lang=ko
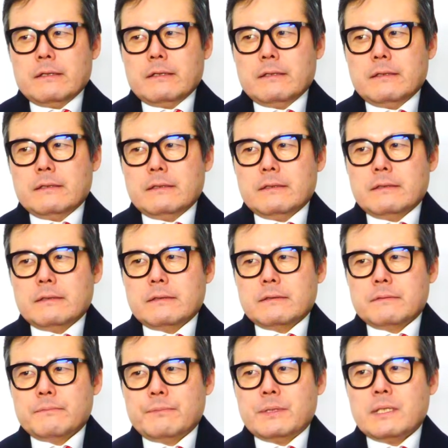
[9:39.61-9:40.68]

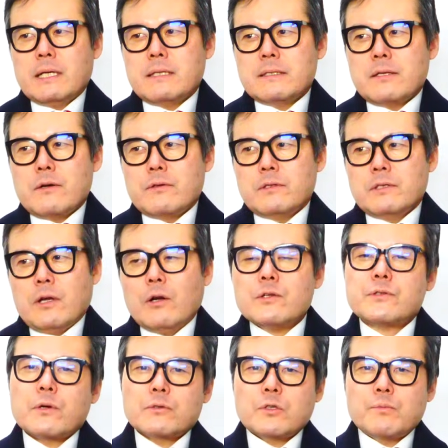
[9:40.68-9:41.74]
어, 비례의석을
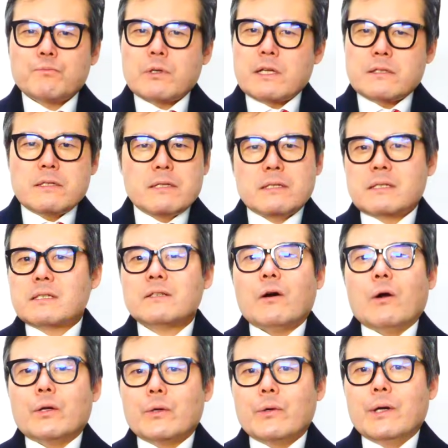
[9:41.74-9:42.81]
10석 더 플러스 시키기는
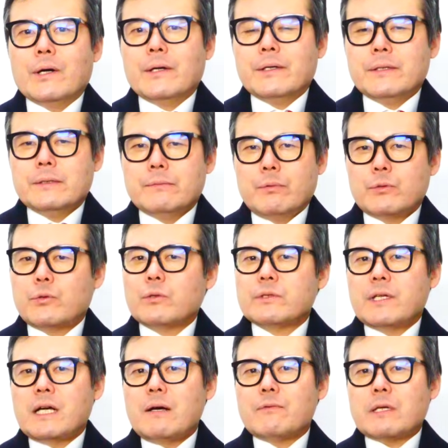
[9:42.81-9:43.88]
어려워. 보통
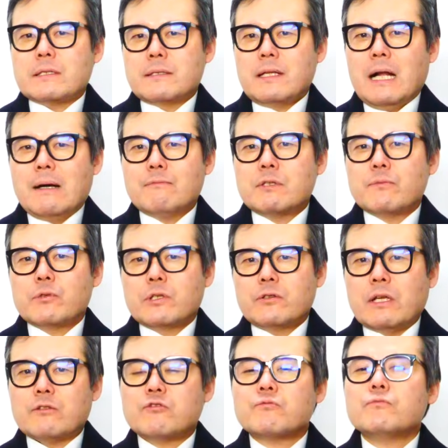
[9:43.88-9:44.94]
제가 봤을 때는 아무리
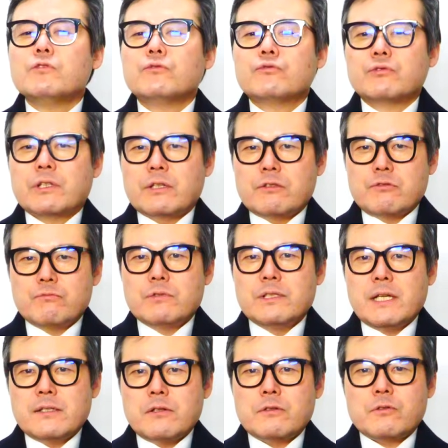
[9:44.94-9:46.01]
못해도 한 22석,
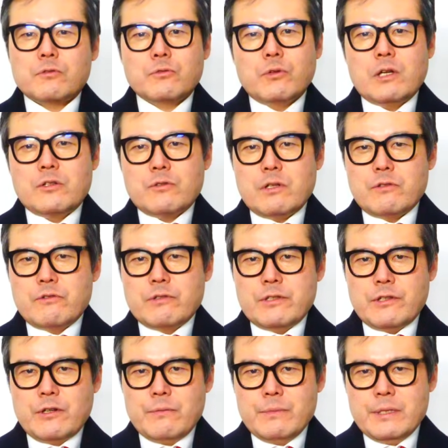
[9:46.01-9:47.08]
23석 정도를 가져갈 수
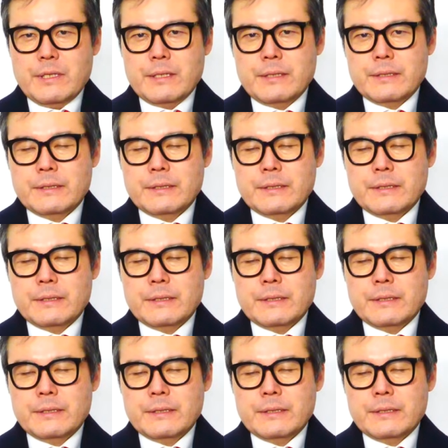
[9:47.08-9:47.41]
있을 겁니다.